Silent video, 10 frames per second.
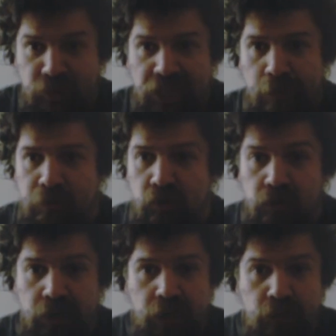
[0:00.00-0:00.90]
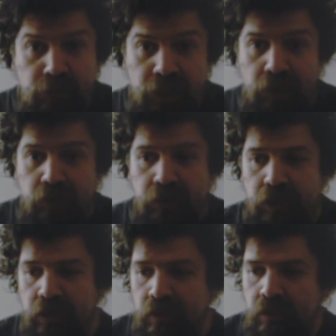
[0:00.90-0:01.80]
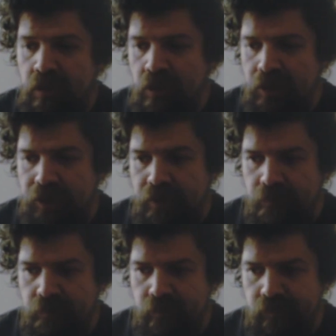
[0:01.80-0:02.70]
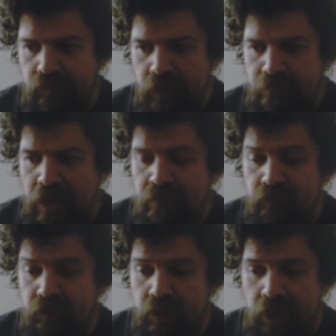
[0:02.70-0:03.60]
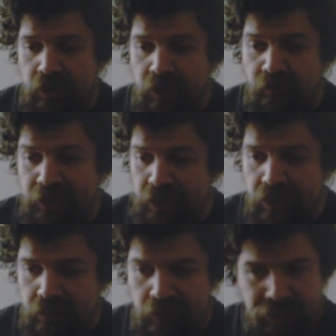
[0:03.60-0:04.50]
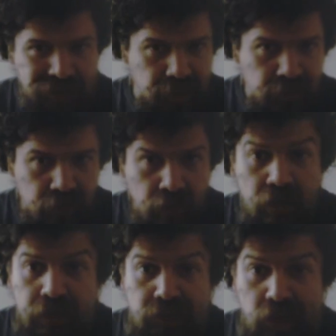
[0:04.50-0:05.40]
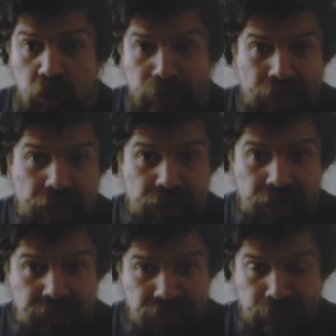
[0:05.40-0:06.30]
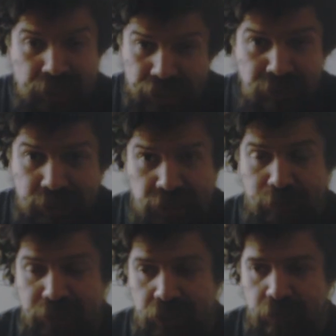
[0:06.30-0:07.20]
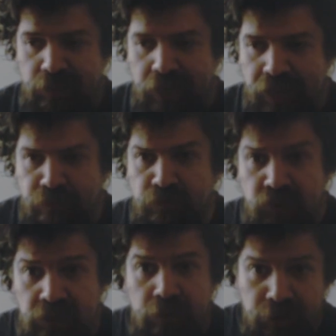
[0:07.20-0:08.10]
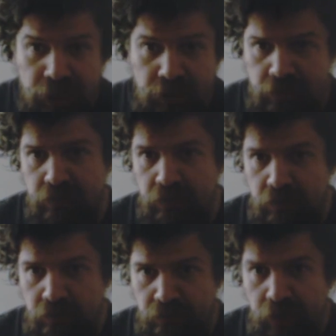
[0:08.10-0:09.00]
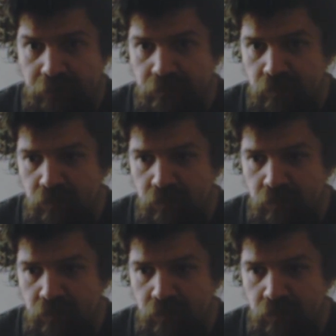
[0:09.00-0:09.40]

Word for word: por ejemplo, eh, un video de em, eh, Street Fighter 3 que salió para la CP3, básicamente, para Capcom System 3. ¿Bien?